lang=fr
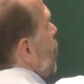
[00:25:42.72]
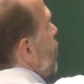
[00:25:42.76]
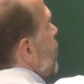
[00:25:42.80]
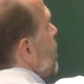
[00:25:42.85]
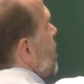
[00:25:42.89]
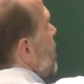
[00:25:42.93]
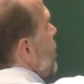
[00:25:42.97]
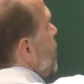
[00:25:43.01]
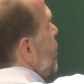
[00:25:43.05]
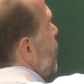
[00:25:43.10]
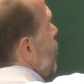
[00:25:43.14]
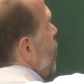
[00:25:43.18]
au
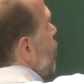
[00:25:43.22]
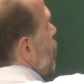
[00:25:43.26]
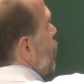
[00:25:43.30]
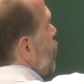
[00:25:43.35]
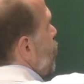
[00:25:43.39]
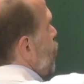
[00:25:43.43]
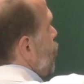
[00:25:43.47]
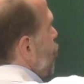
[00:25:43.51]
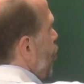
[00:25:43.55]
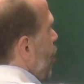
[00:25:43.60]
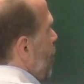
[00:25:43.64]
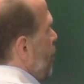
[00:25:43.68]
niveau
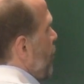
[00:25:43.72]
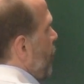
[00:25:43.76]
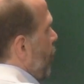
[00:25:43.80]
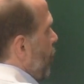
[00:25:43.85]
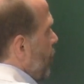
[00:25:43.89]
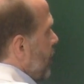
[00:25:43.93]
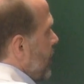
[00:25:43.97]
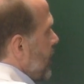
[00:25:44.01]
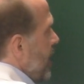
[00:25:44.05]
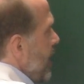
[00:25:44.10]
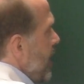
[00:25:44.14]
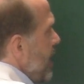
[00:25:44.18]
du lobe
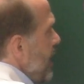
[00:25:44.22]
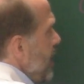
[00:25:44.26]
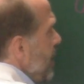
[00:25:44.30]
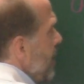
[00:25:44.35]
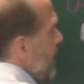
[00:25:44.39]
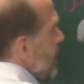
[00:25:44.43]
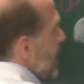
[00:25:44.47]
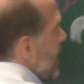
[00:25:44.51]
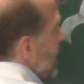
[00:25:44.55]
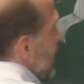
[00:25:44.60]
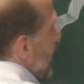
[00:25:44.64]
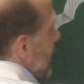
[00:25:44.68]
frontal,
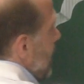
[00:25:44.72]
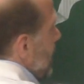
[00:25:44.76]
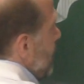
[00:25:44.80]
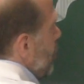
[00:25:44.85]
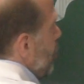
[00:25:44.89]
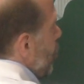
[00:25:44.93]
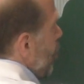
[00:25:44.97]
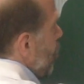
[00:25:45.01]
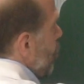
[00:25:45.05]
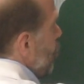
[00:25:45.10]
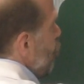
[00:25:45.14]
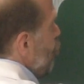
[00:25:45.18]
et
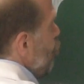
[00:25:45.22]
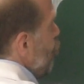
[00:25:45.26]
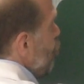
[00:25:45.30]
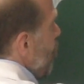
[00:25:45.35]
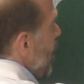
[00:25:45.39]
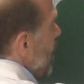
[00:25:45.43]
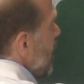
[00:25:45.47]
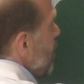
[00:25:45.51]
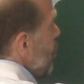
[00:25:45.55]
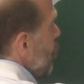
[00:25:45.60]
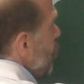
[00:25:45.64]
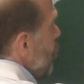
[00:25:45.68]
de
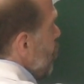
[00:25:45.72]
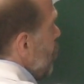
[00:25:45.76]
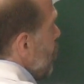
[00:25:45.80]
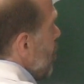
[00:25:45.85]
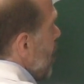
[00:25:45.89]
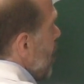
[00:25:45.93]
noyaux